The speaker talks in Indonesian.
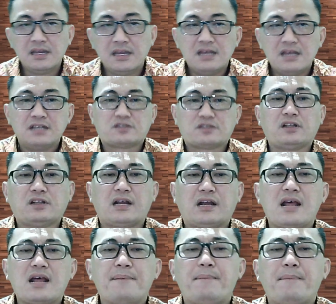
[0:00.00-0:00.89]

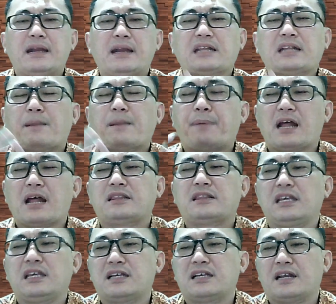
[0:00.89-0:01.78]
Saudara, mari kita
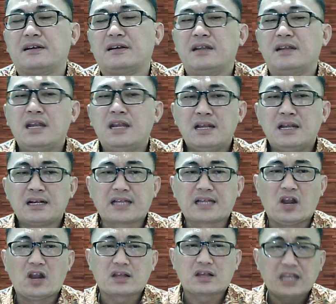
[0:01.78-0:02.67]
perhatikan.
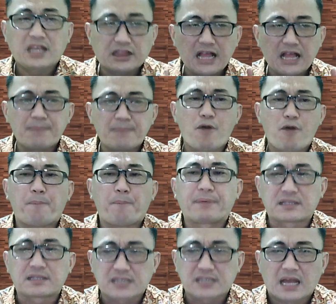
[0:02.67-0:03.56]
Kalau kita mau
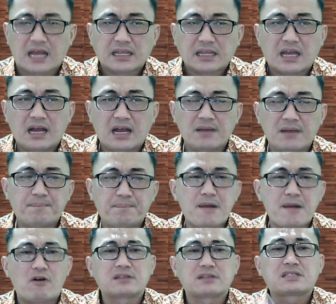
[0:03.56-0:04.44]
percaya
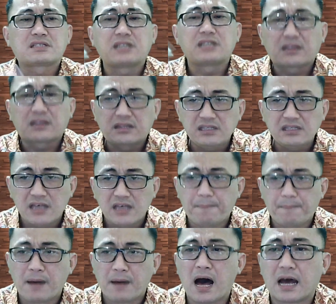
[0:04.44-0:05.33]
bahwa setiap
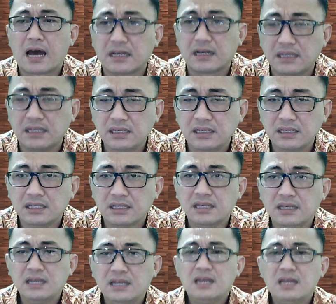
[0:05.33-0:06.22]
hari,
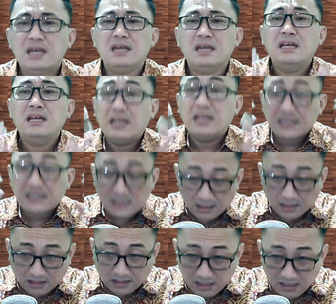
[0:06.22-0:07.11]

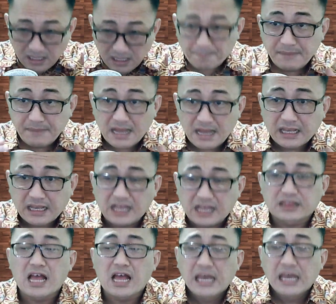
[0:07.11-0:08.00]
setiap yang
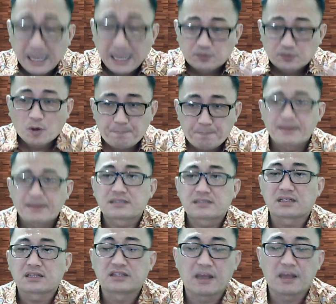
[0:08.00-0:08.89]
kita hidupi
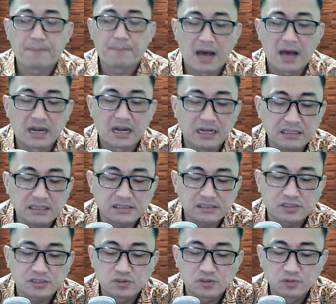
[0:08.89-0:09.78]
setiap hari ini
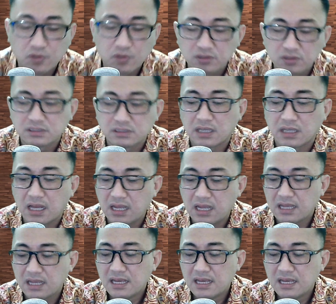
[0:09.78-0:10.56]
sesungguhnya